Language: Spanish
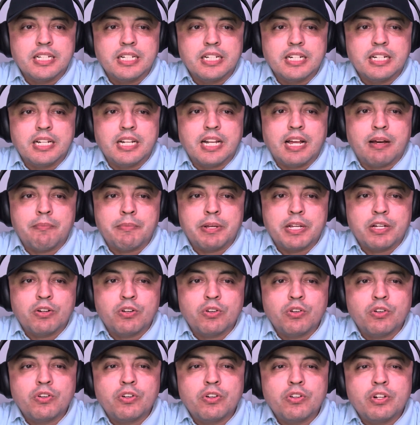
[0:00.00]
la
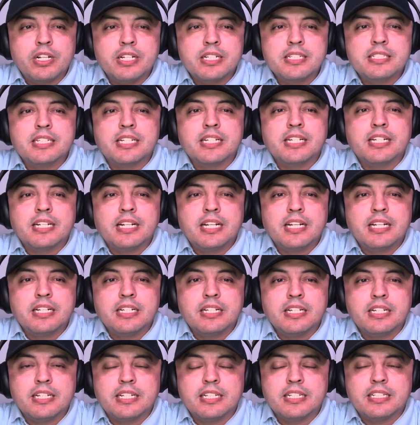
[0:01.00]
mejor escena
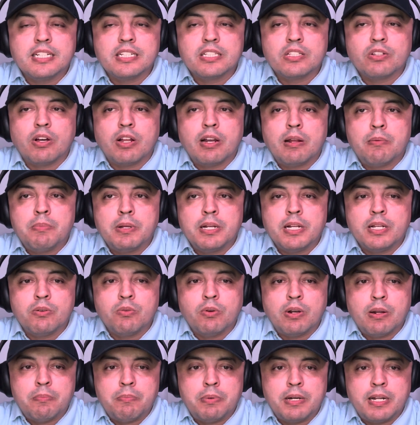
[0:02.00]
eh, de toda la
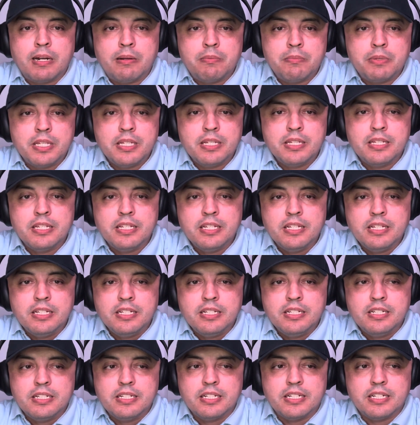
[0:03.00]
película para mí,
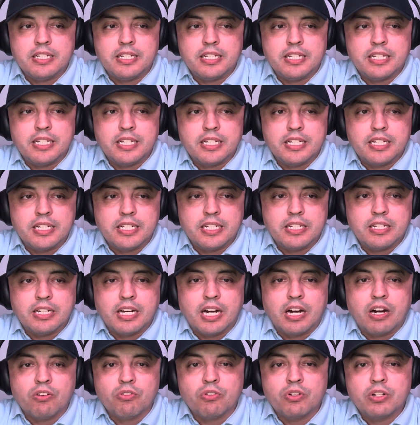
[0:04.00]
eh,
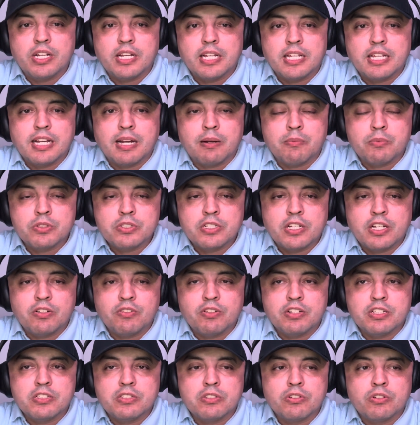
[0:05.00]
aunque digamos que
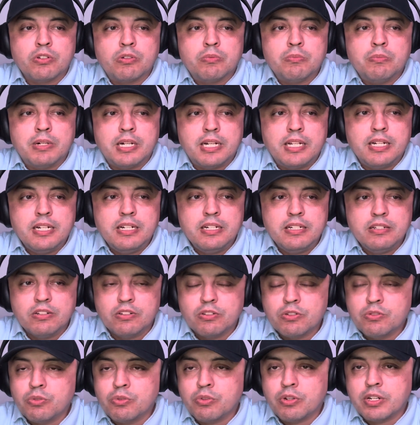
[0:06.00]
no es normal,
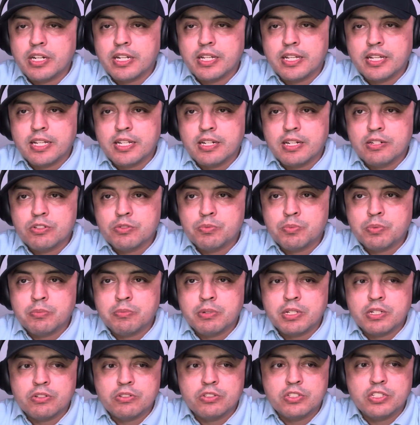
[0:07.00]
ocurre en los
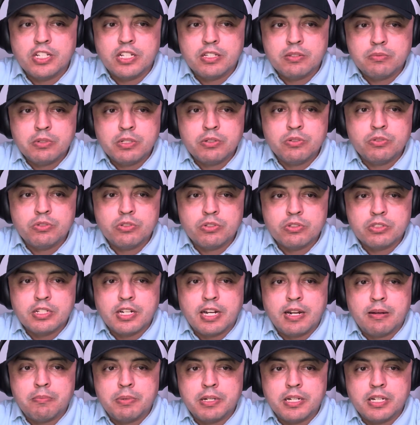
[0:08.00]
primeros 10 minutos de
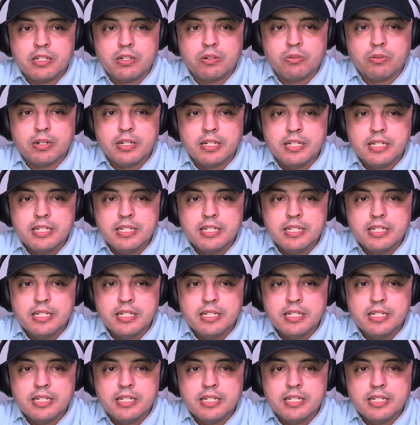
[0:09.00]
la película.